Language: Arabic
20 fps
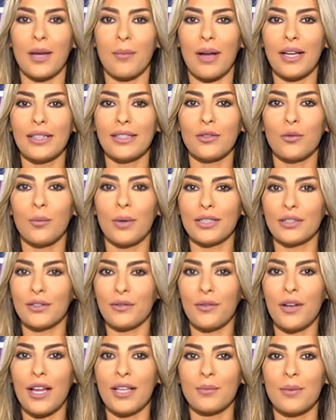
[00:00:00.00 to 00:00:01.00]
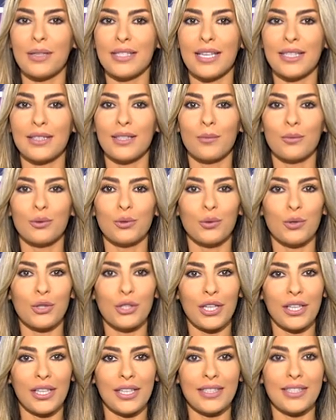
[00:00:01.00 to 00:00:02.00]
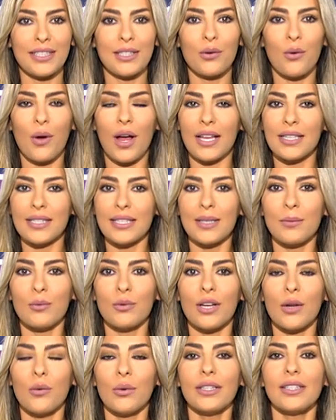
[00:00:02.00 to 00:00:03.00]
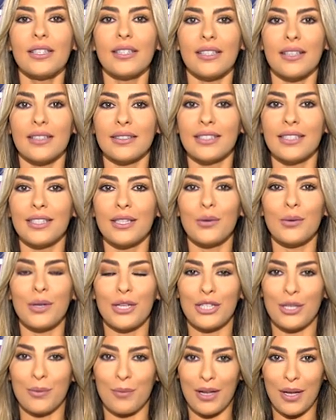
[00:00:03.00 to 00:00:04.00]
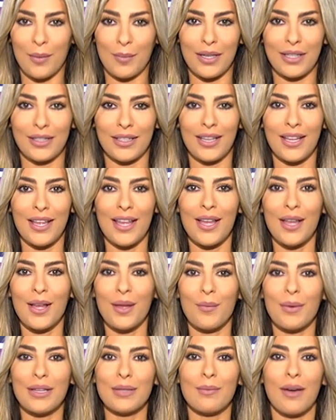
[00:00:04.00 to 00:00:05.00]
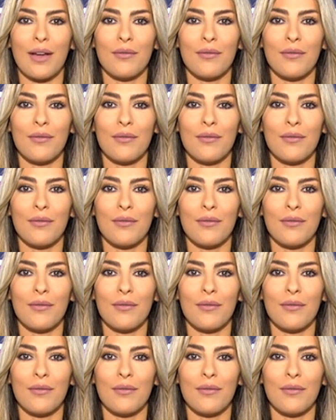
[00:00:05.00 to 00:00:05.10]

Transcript: معده وبطن فلات بس هيدا من دون شغل كتير وعذاب ونوادي رياضيه ورجيم كمان بس مع